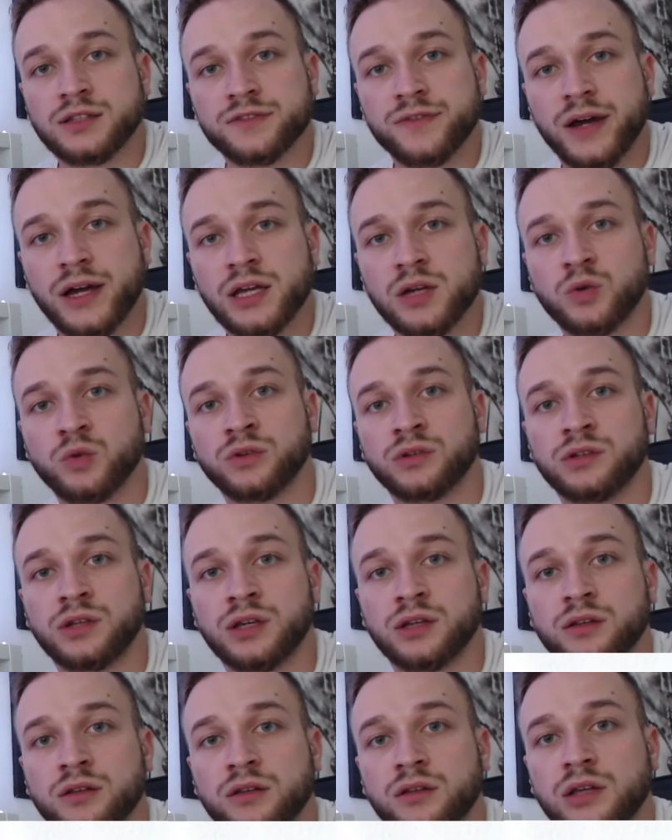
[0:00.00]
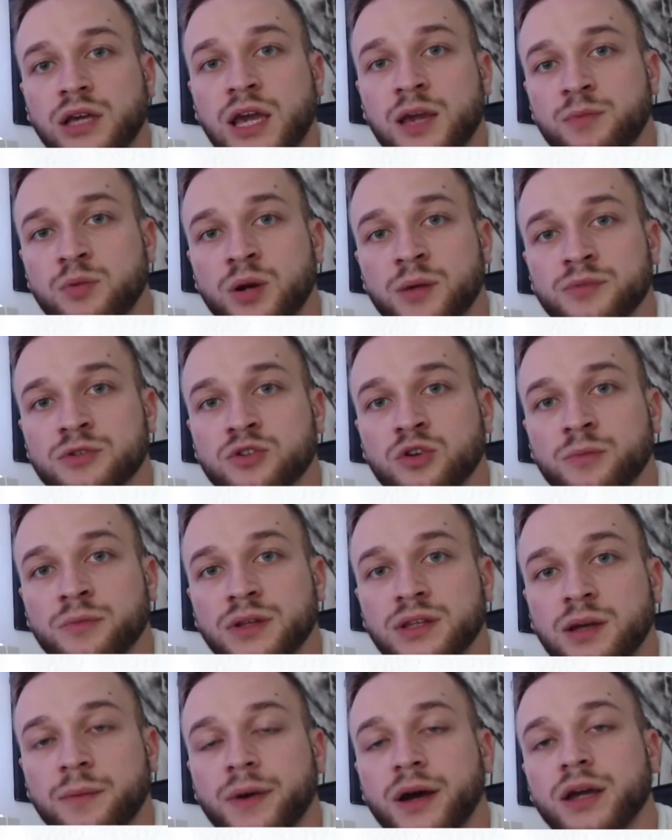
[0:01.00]
2 und den Abrams noch
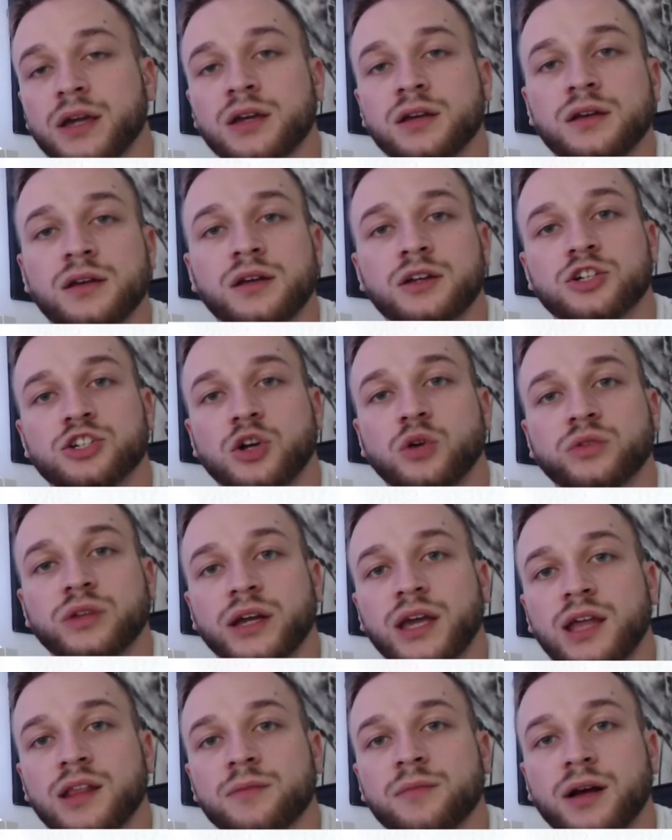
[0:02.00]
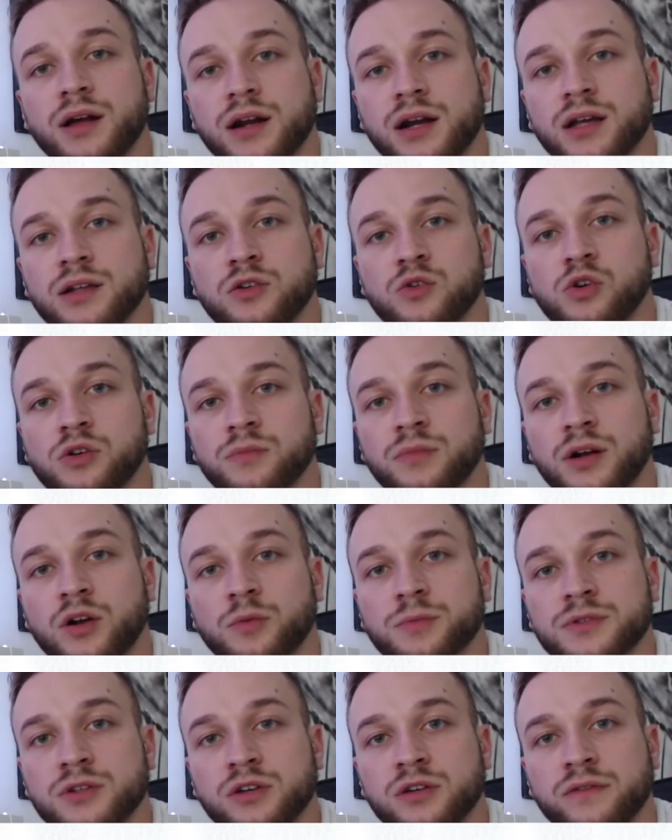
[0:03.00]
mit dabei. Schaut da gerne mal rein, guckt mal, ob
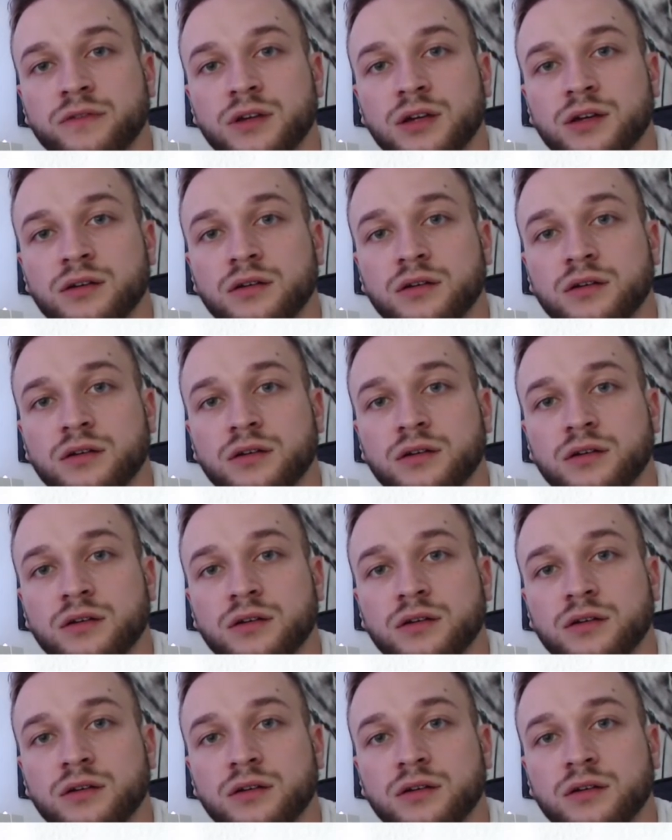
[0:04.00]
es euch äh,